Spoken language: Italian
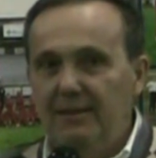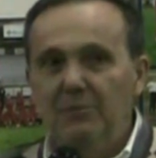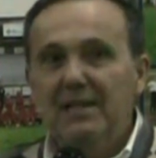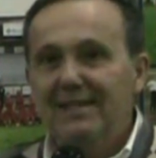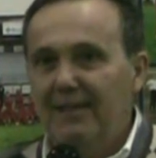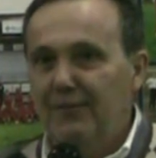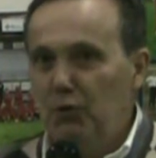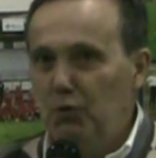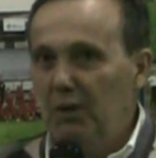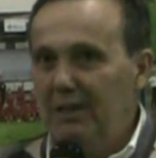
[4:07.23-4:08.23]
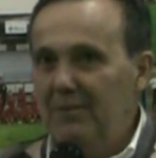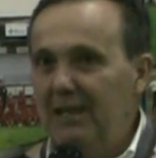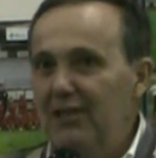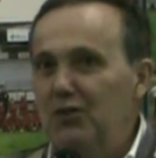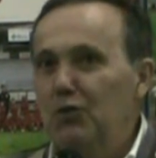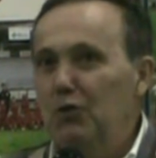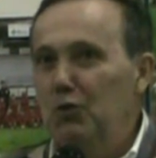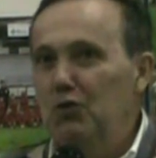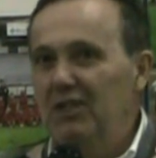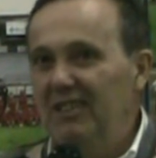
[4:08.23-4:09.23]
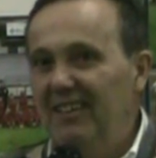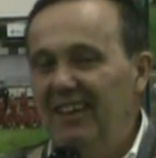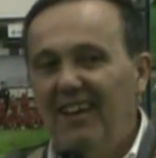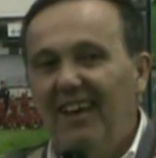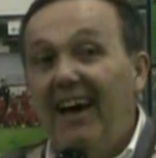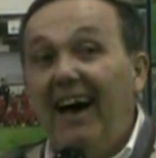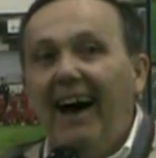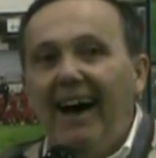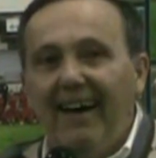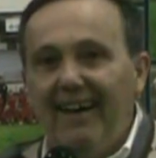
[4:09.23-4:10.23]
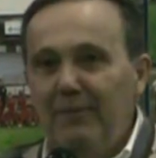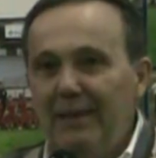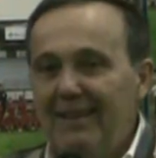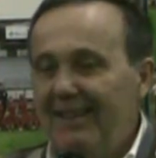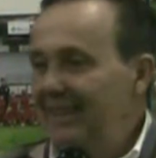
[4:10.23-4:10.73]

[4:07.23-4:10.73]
il mister fortunatamente sono riusciti a mettere in